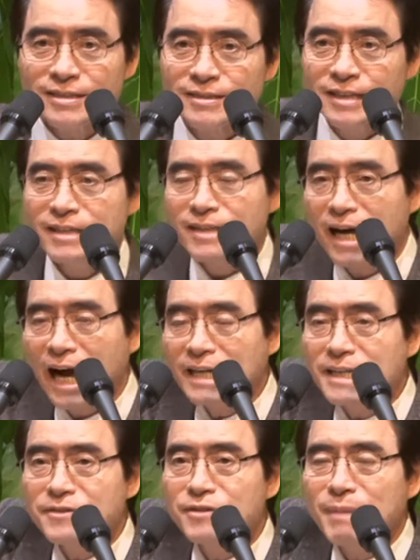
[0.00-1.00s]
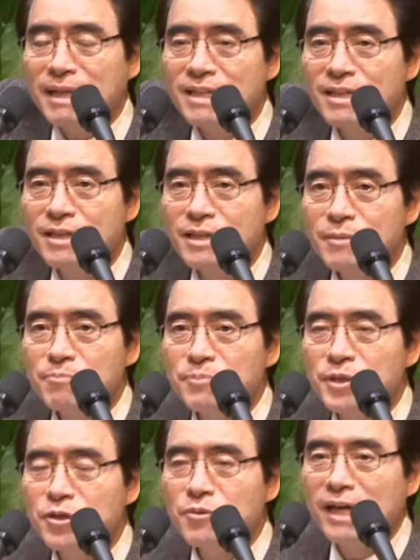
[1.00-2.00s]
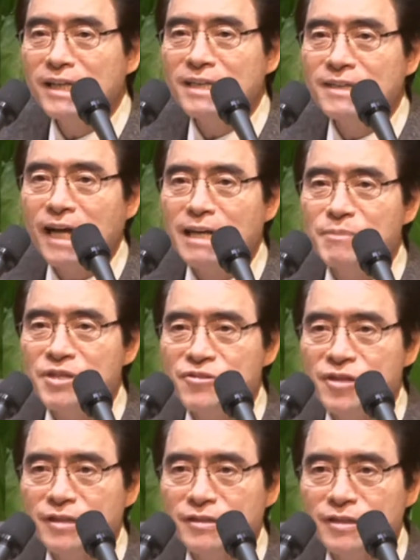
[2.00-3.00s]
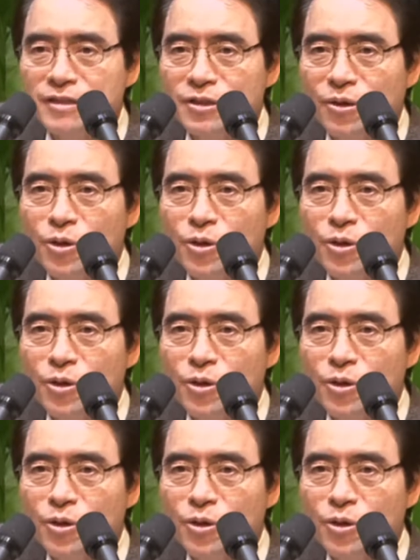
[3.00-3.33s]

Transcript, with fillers: 세상 안에서만 필요한 게 사람의 지혜거든요.